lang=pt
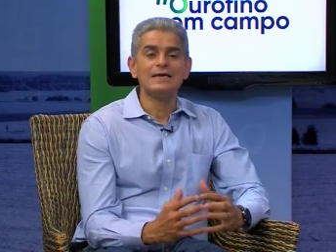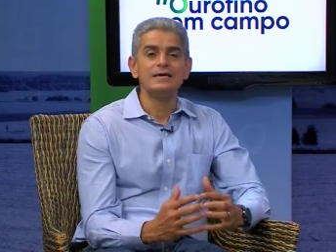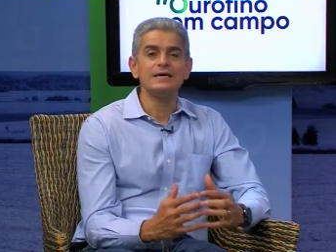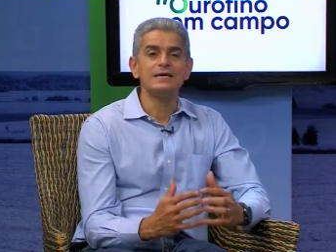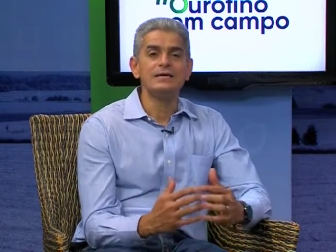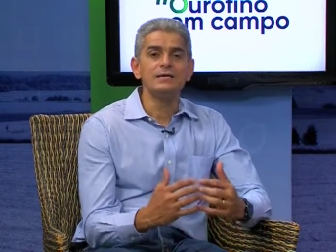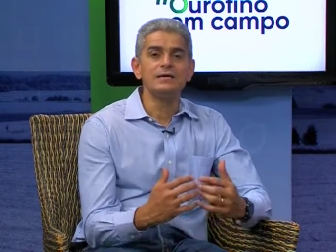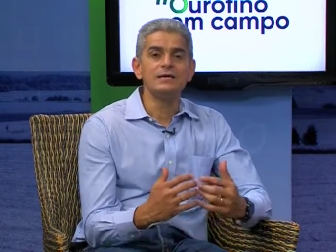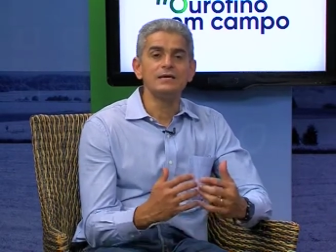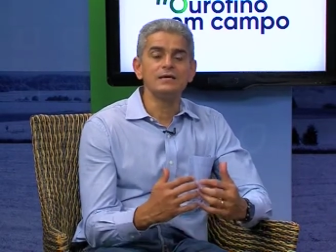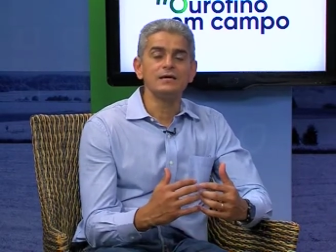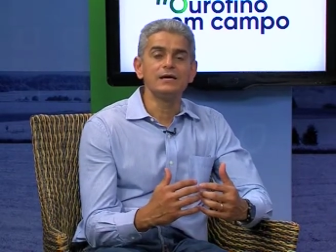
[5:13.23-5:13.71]

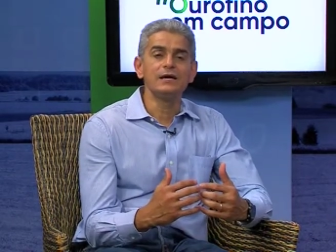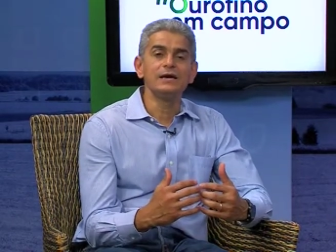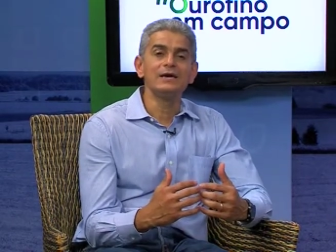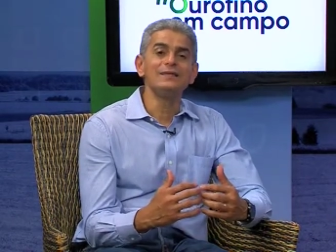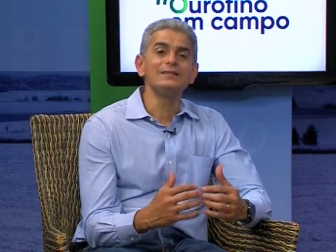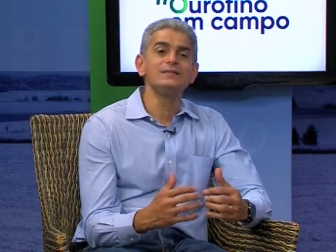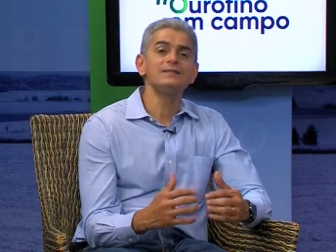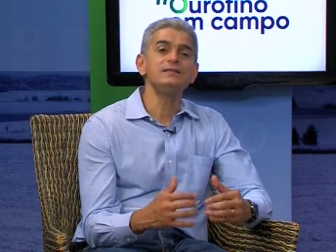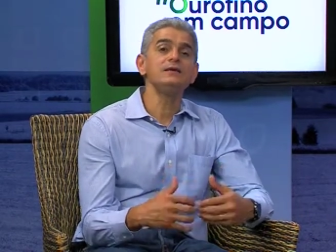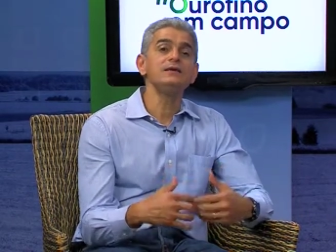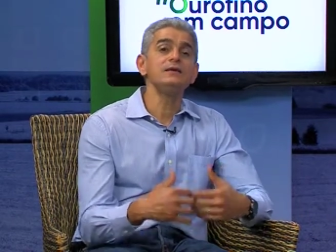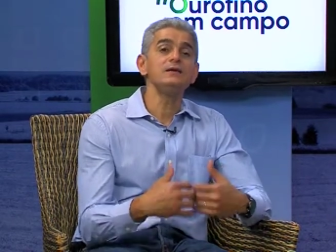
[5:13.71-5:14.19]
e é,
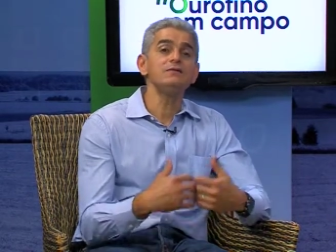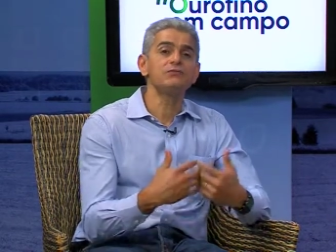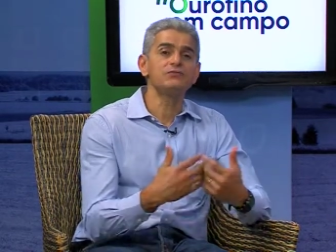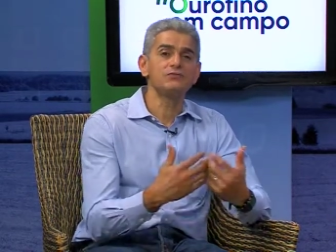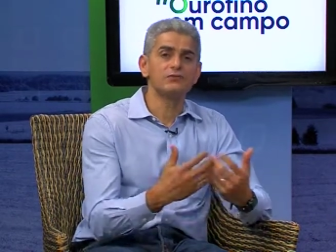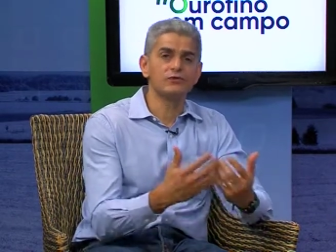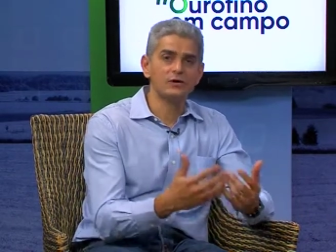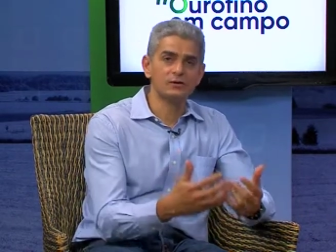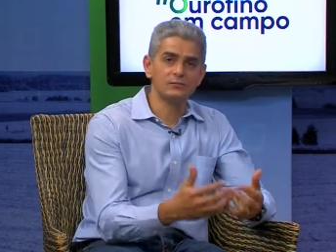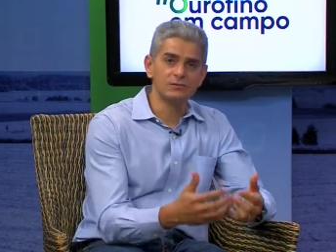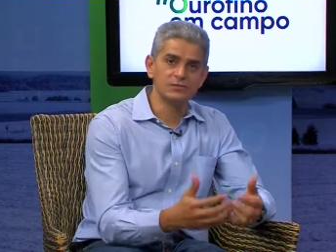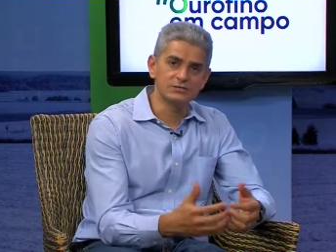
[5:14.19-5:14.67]
de
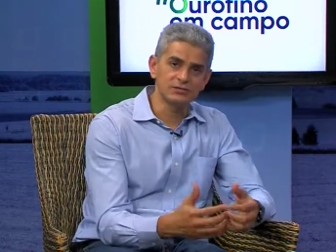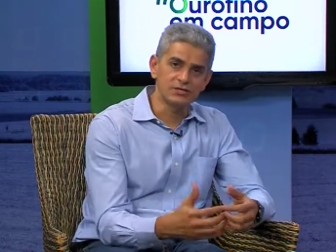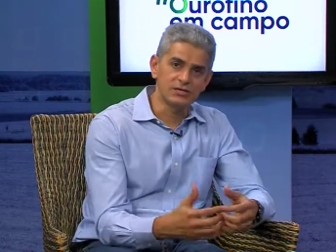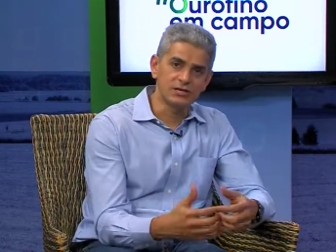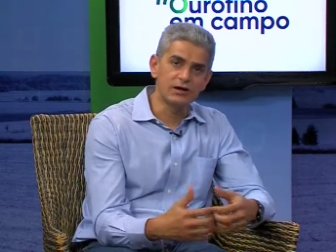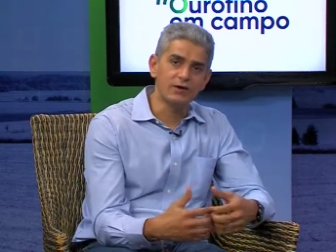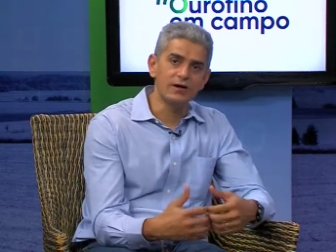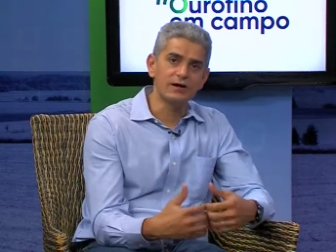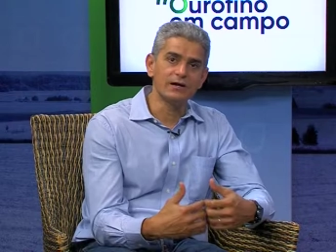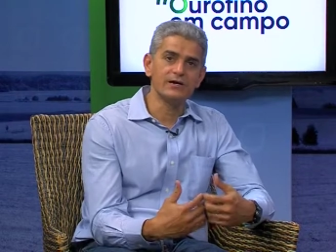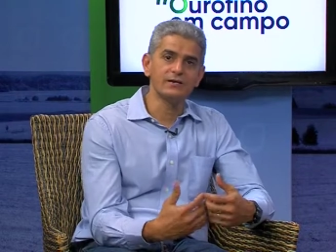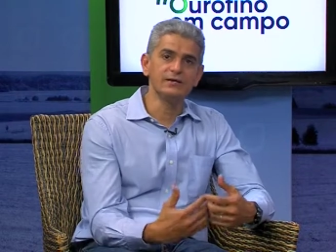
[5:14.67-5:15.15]
forma
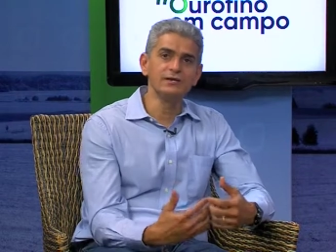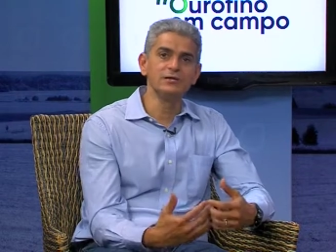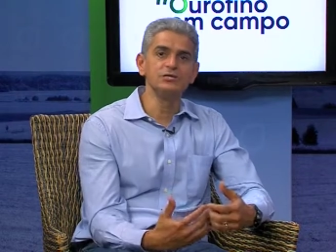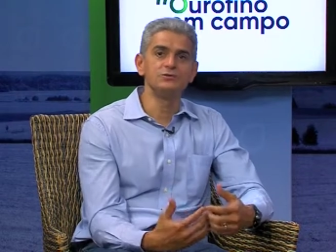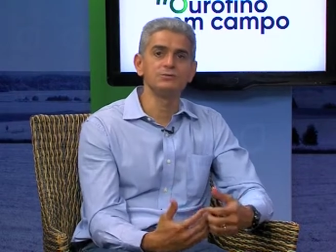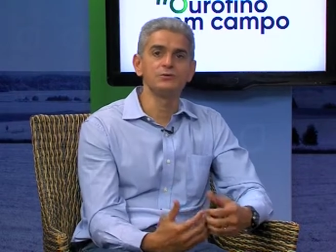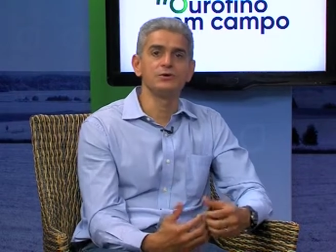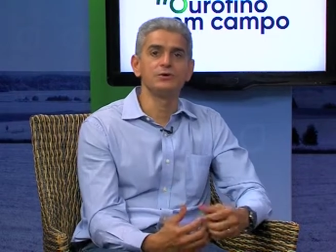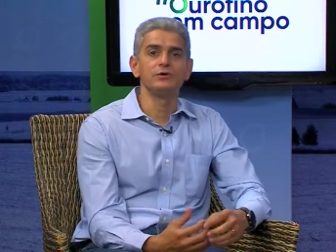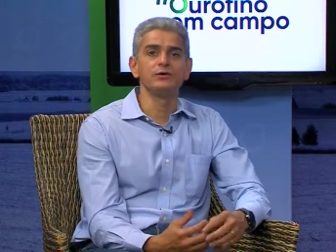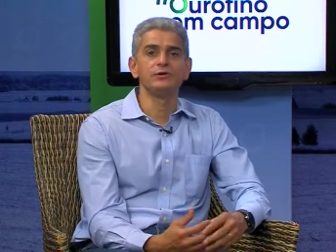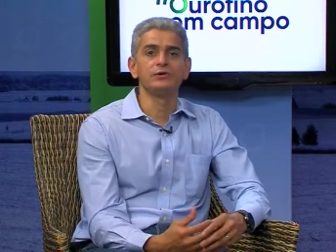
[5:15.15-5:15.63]
geral, a grande
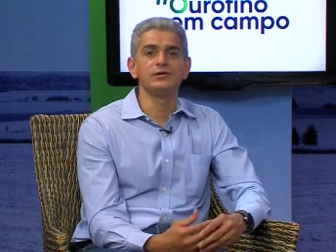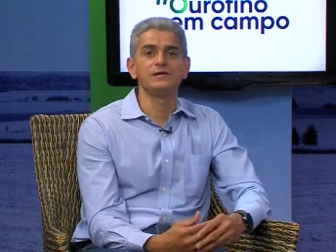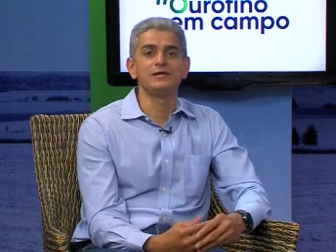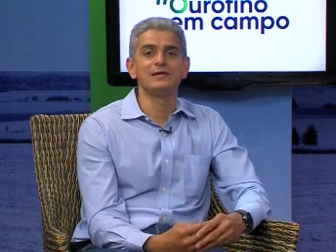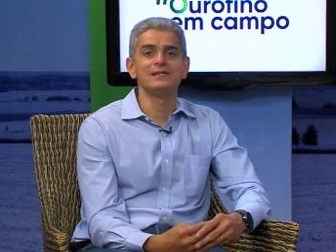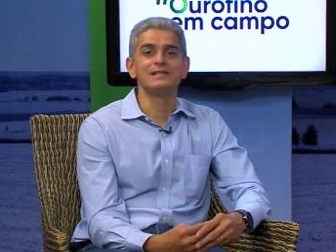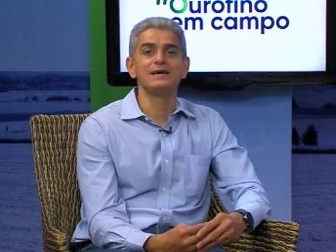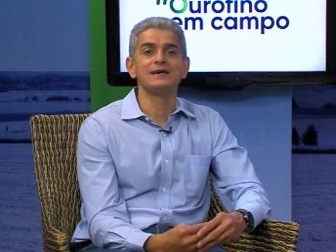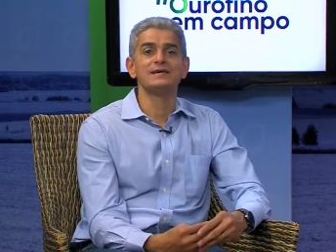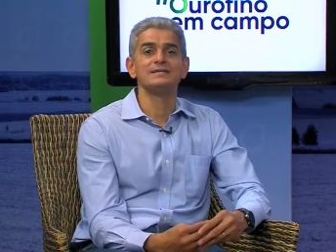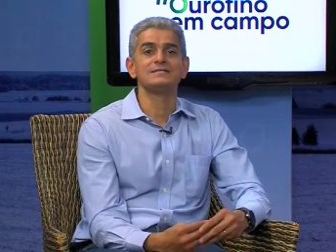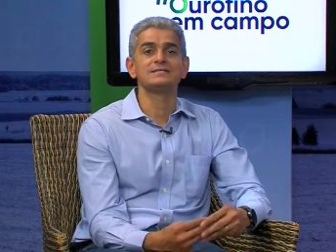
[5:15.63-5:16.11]
maioria
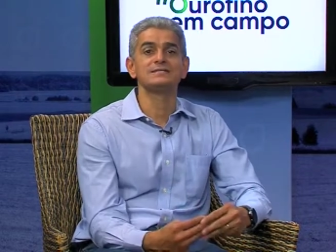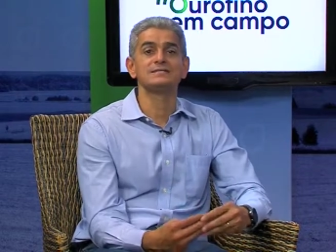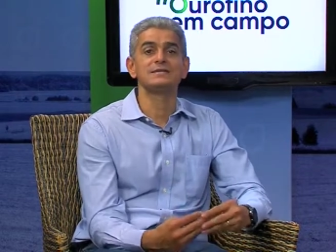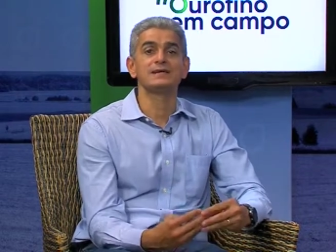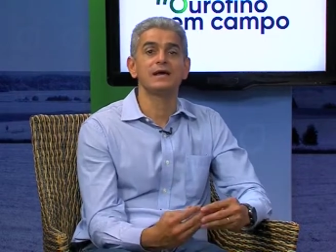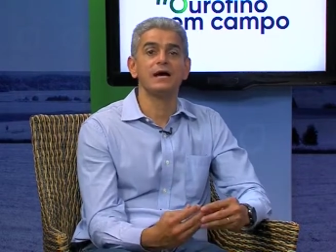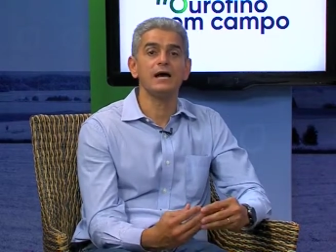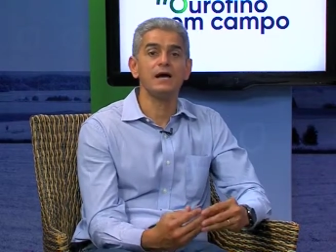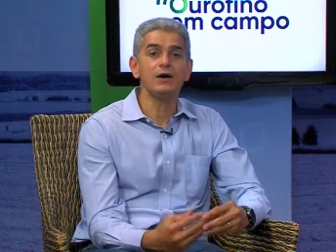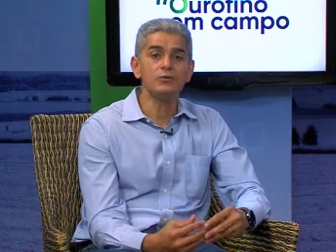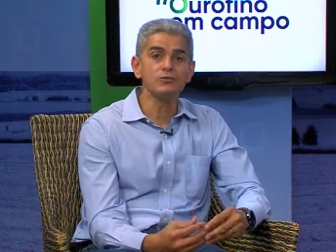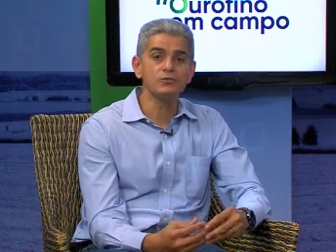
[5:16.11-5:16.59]
das
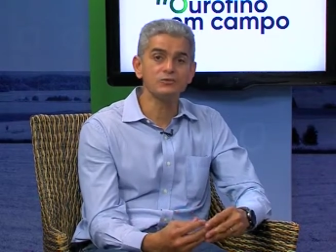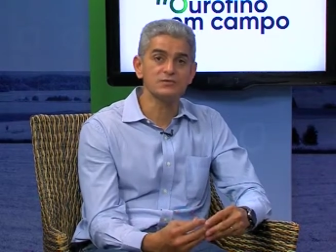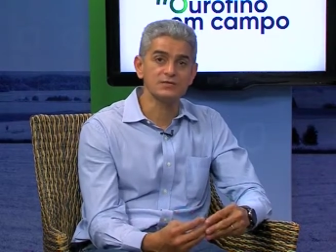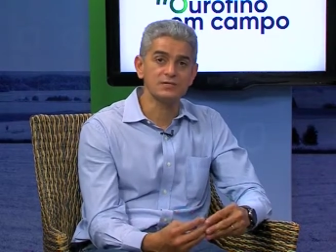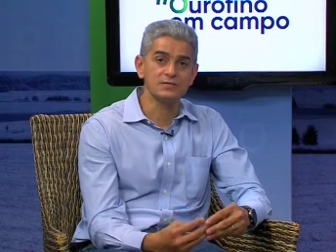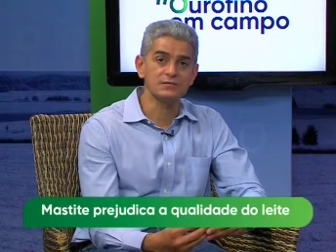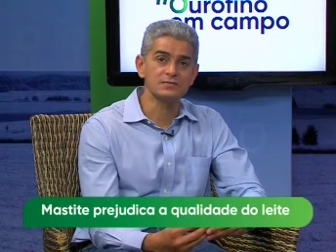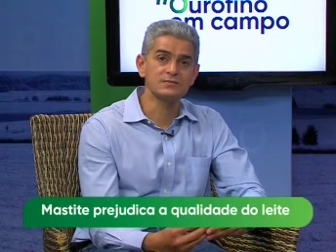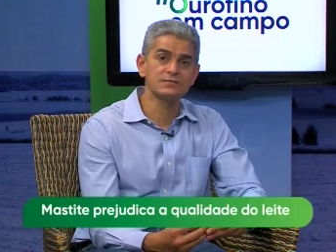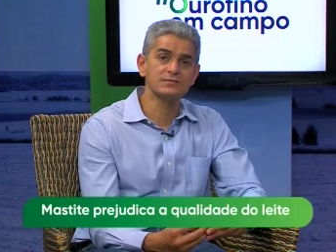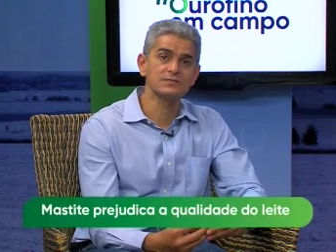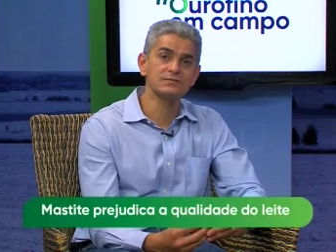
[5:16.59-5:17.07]

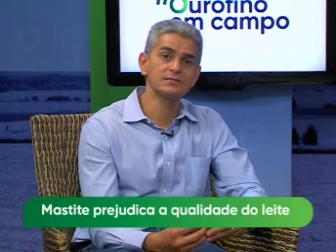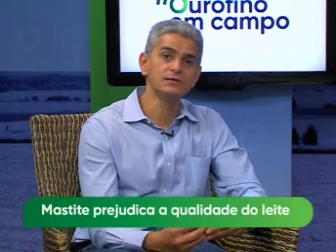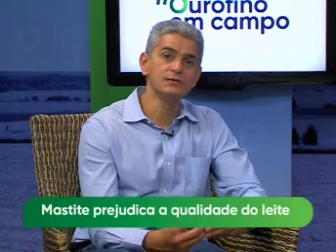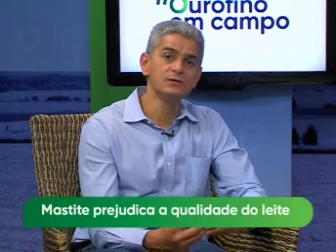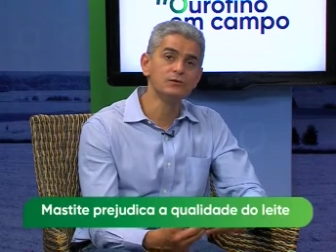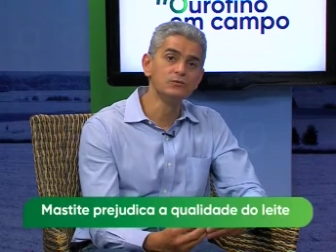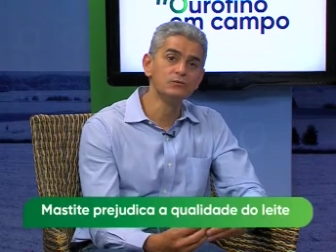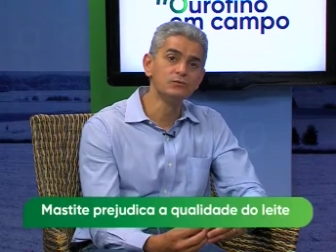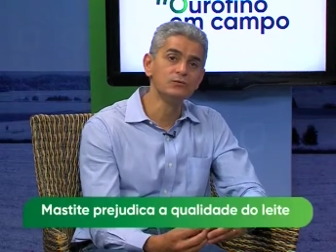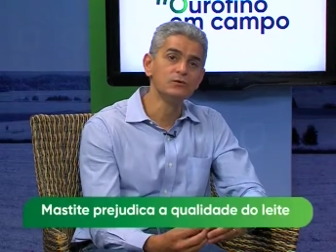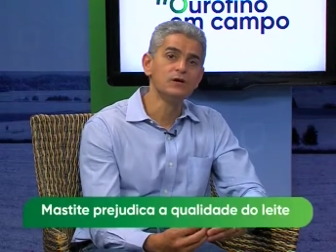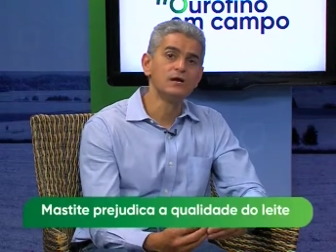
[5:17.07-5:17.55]
causas
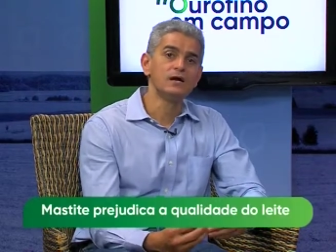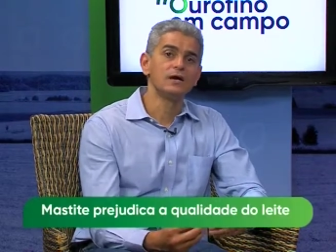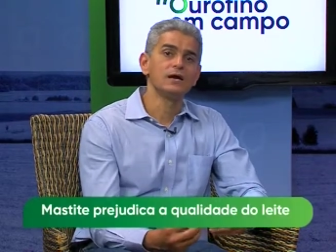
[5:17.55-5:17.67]
são